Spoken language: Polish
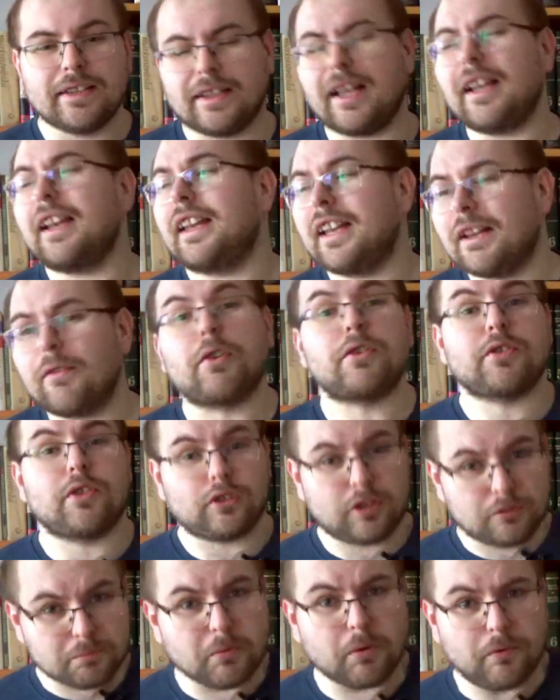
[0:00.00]
no ale ile można
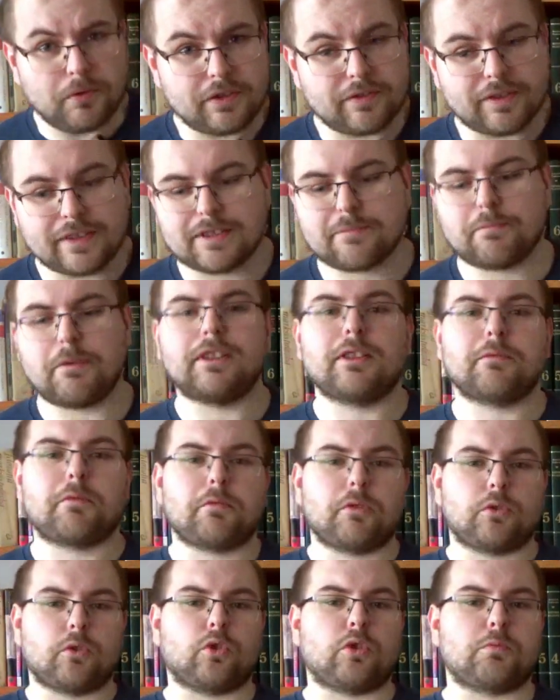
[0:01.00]
o tym mówić, więc będę po
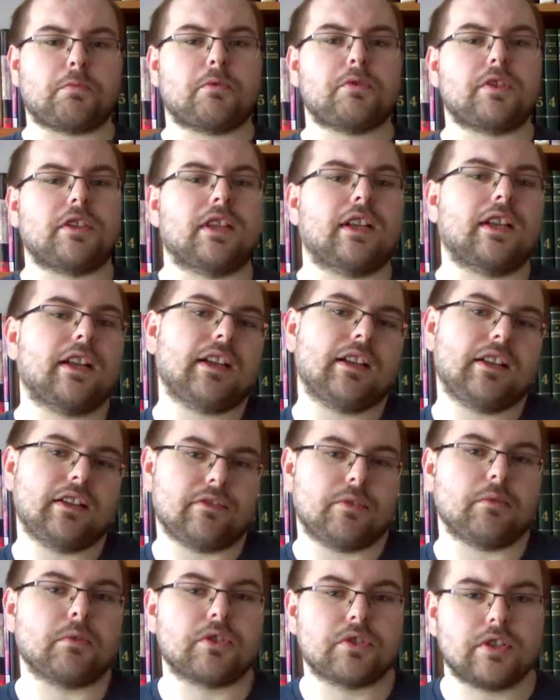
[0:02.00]
prostu skupiał się na,
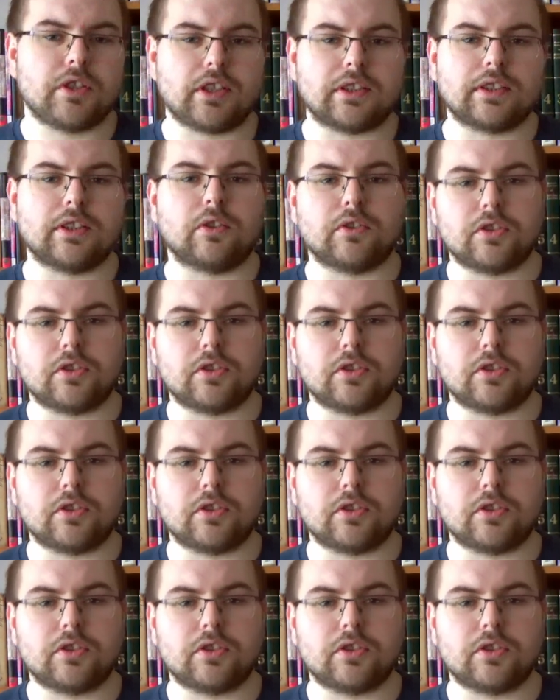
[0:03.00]
wyłącznie na tych